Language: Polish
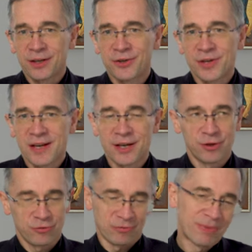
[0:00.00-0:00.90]

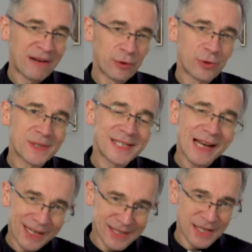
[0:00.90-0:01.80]
gdzie Paweł
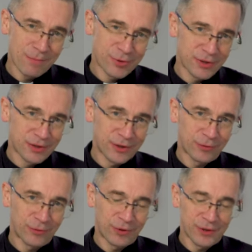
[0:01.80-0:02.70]
sercem
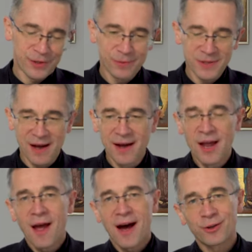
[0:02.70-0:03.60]
przylgnął do Chrystusa,
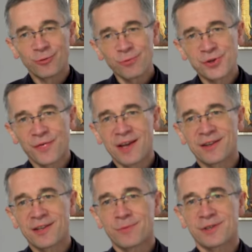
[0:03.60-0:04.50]
a Duch
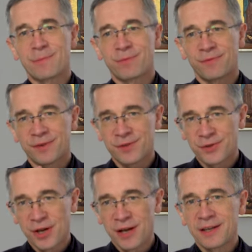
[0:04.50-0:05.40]
Święty, można
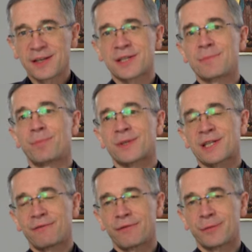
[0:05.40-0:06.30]
powiedzieć, jest tym
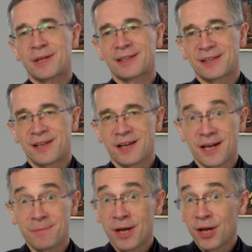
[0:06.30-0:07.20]
podstawowym
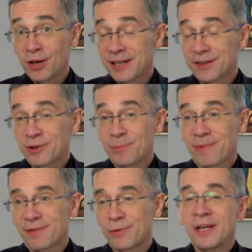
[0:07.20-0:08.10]
natchnieniem, i dlatego
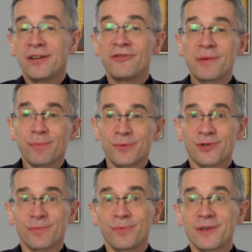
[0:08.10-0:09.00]
Paweł nie
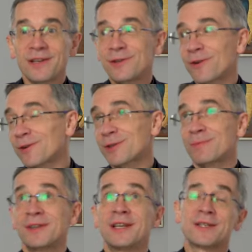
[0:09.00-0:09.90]
potrzebuje nikogo,
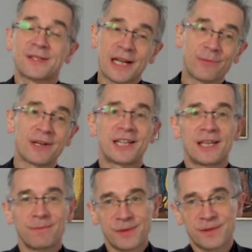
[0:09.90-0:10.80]
żeby stał nad
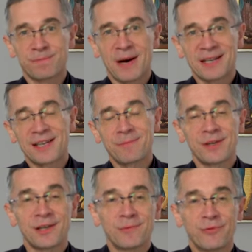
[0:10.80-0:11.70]
nim z
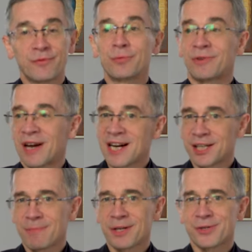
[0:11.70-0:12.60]
batem i mówił:
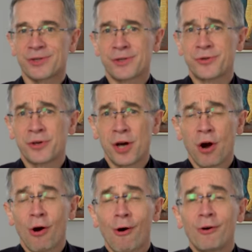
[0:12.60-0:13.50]
Tak, masz żyć.
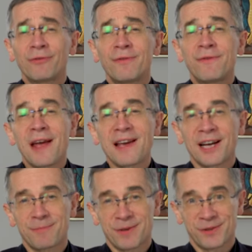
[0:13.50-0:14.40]
On wie,
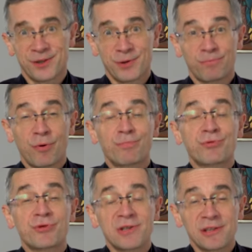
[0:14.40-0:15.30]
jak ma żyć, bo
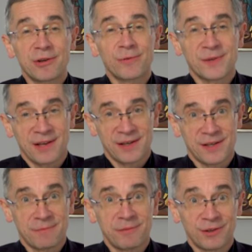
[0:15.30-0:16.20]
przylgnął
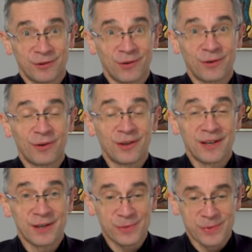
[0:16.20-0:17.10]
sercem do
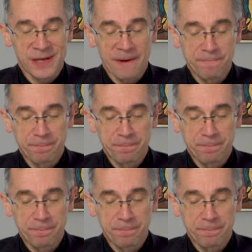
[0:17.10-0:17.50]
Jezusa.